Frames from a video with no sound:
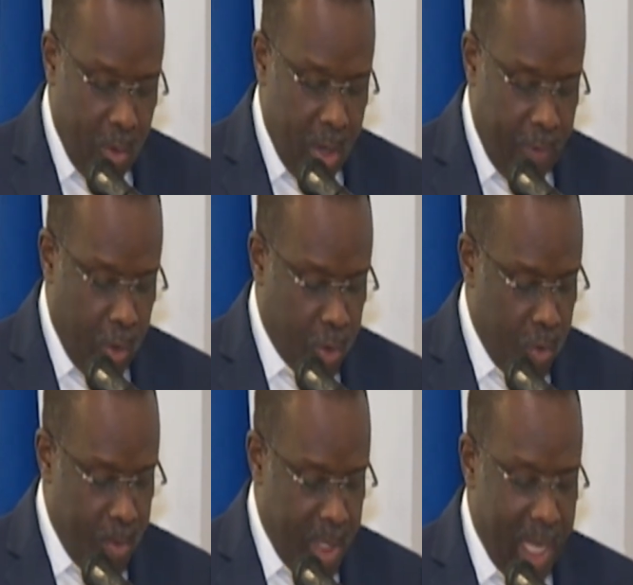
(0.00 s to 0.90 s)
au
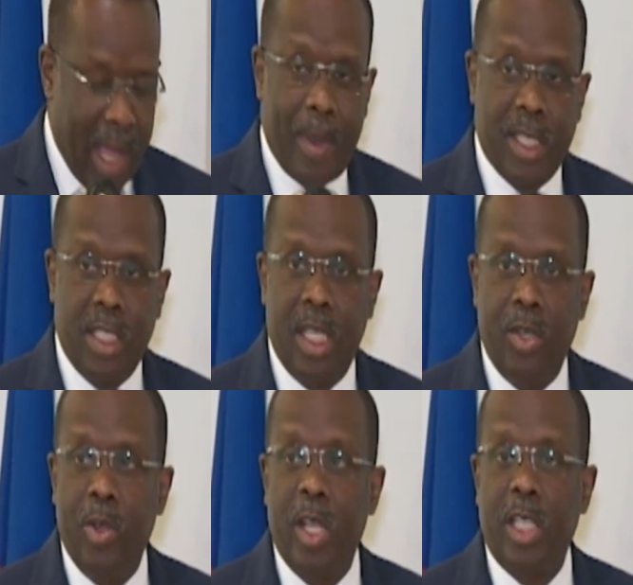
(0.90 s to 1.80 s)
renforcement des capacités
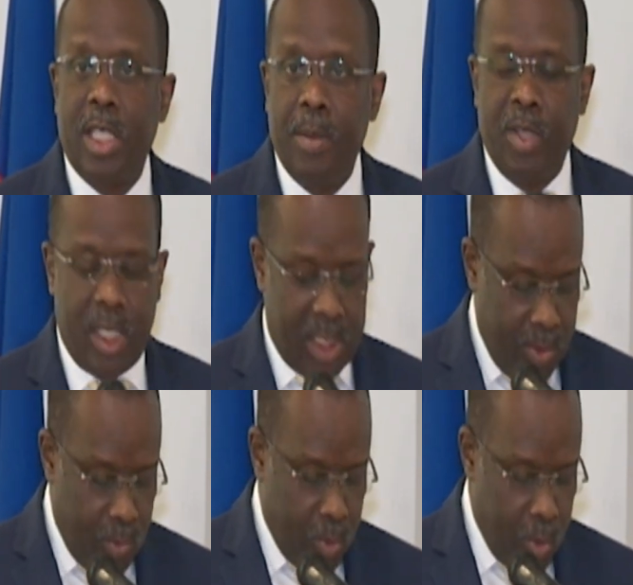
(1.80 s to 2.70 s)
d'un ensemble
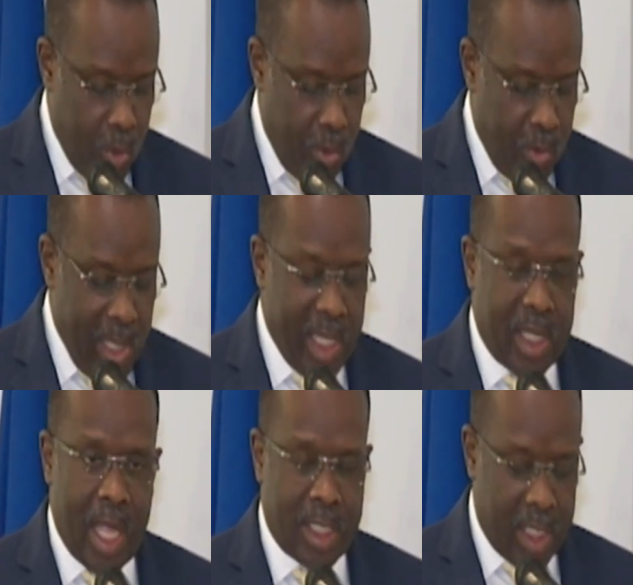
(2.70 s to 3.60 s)
d'institutions de
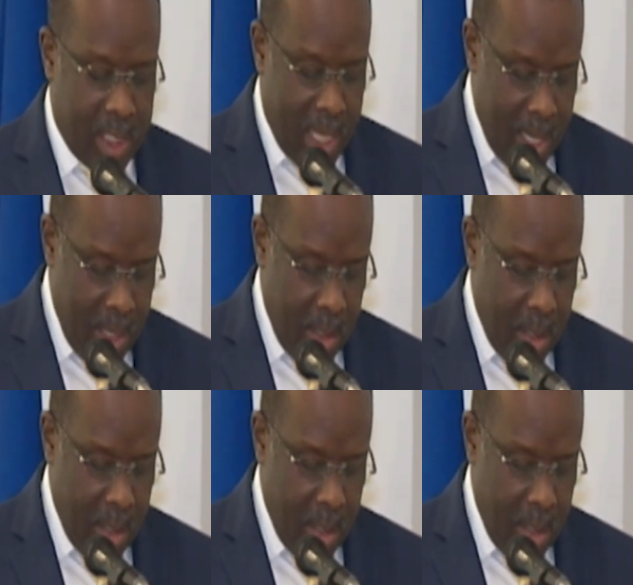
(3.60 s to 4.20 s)
l'État central,